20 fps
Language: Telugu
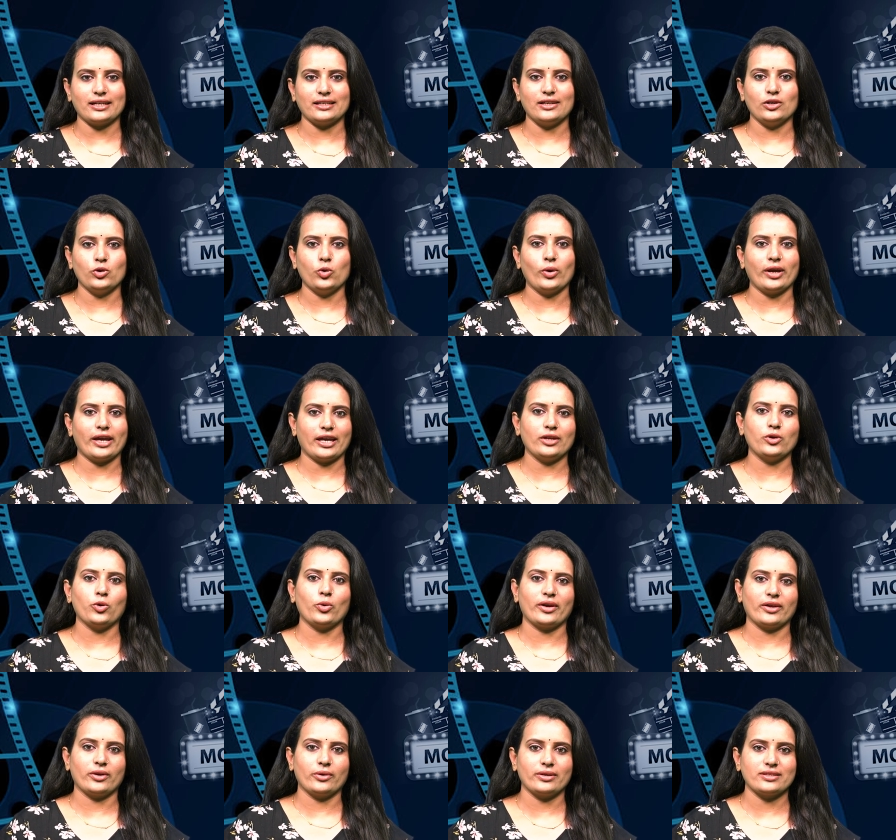కన్నలు
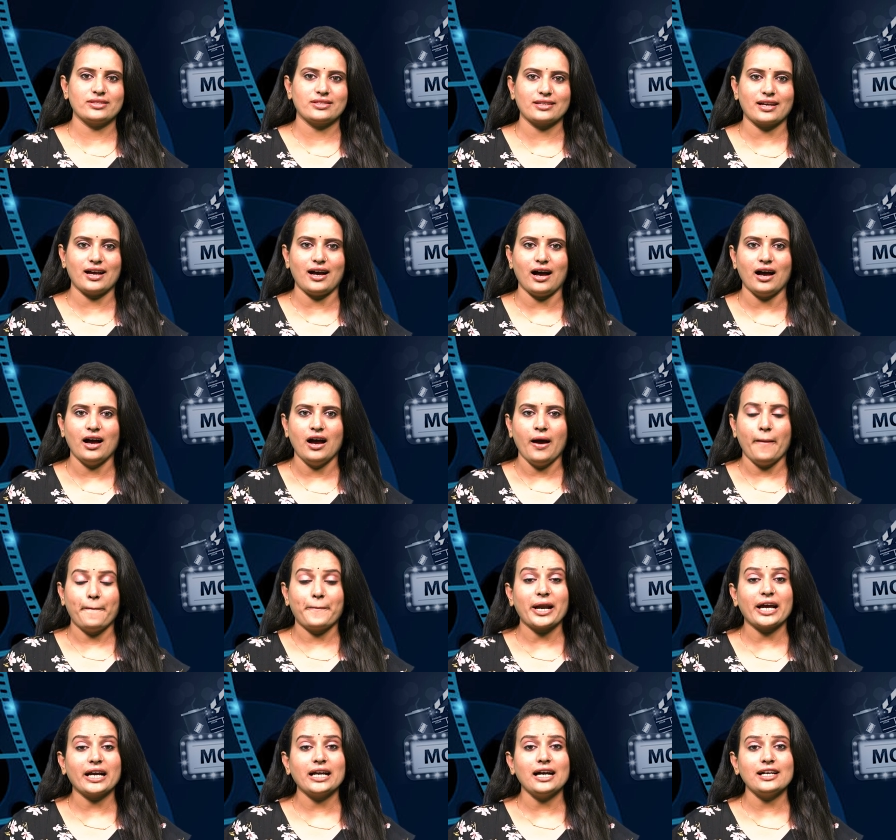హీరో హీరోయిన్స్గా
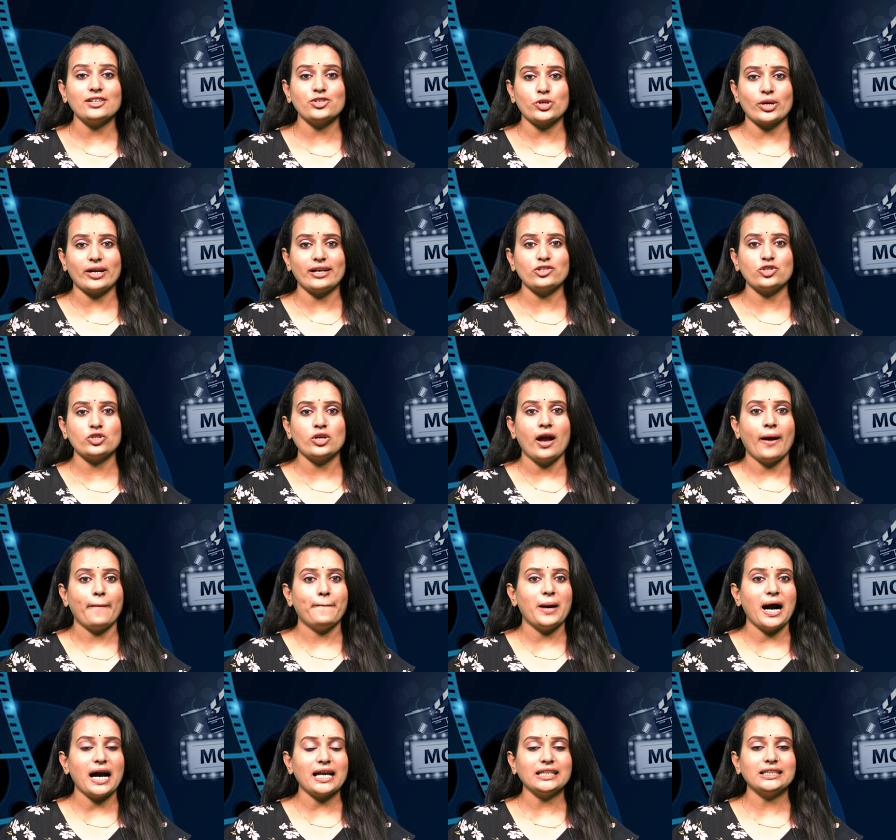ప్రకాష్ రాజ్
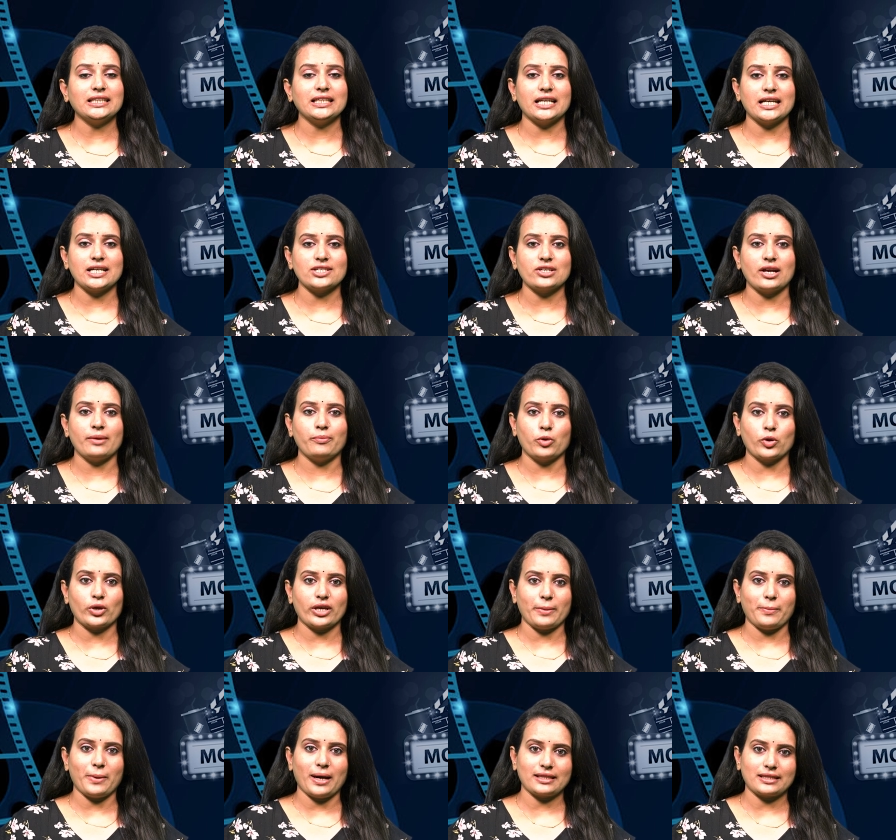భారతీరాజా
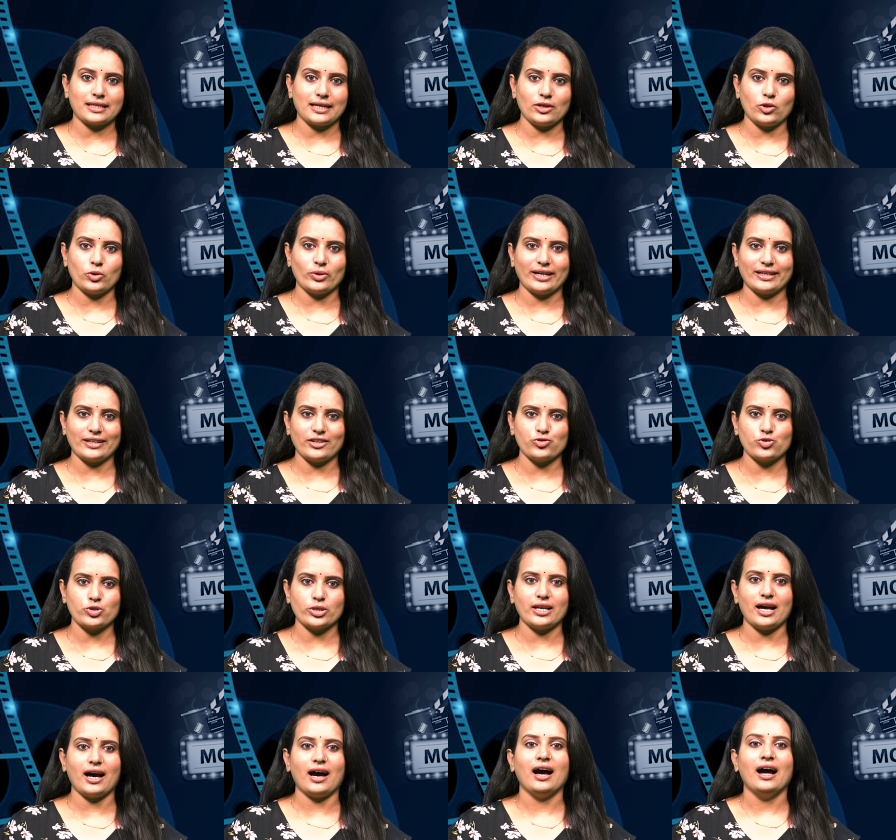ముఖ్య పాత్రలో
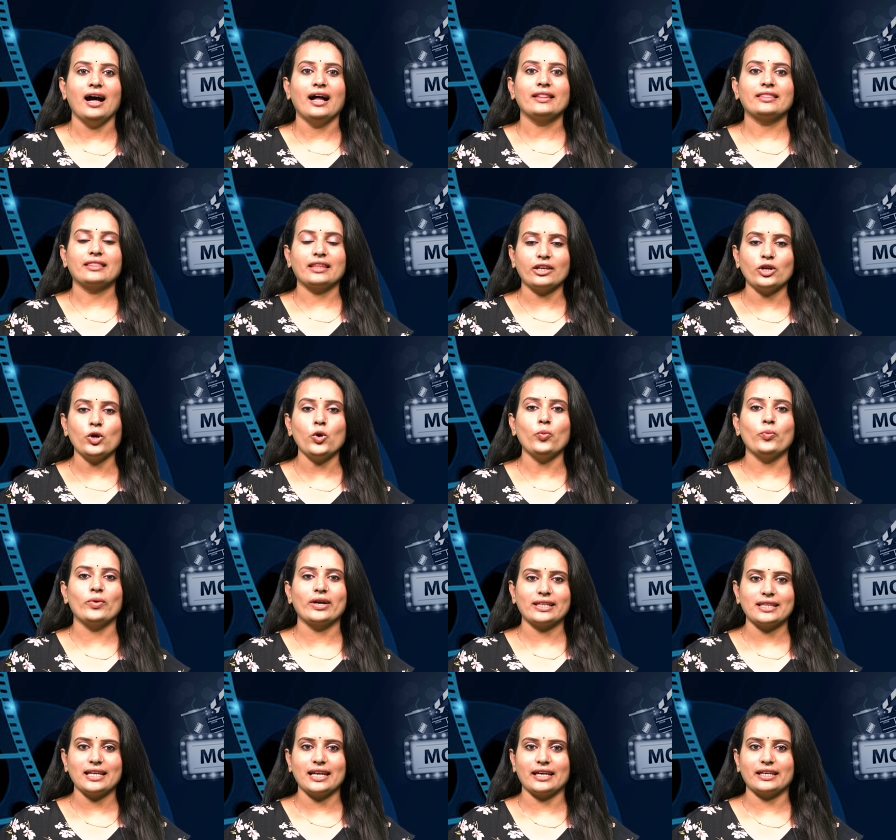నటించిన తిరు
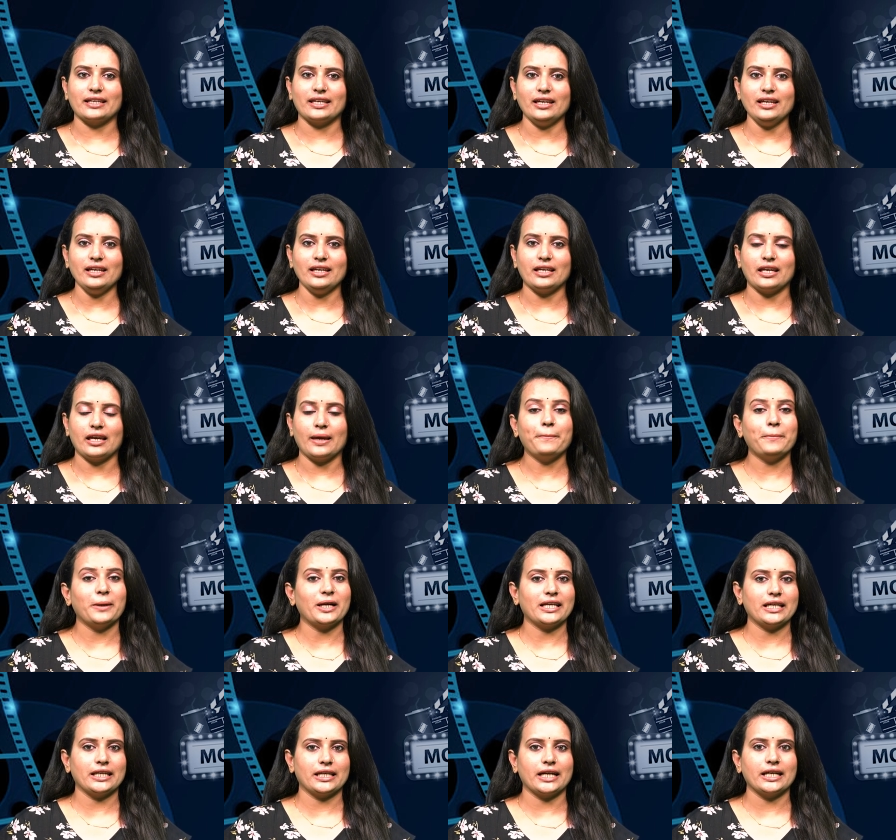విడుదలయ్యి
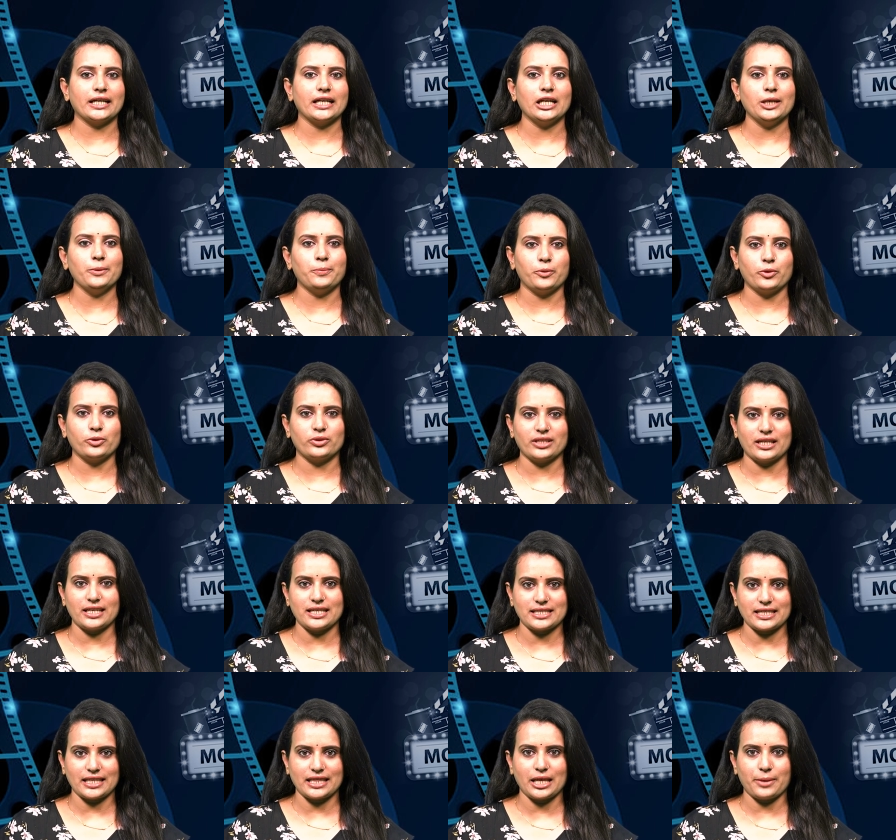ఇప్పటికి రెండేళ్లు
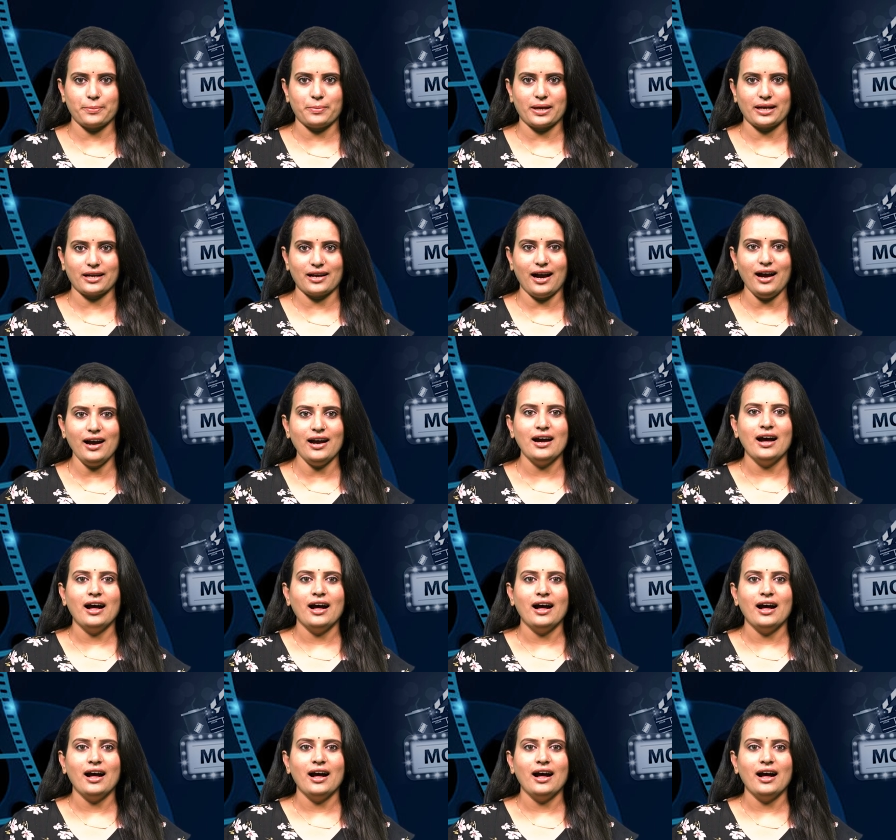పూర్తయిన సందర్భంగా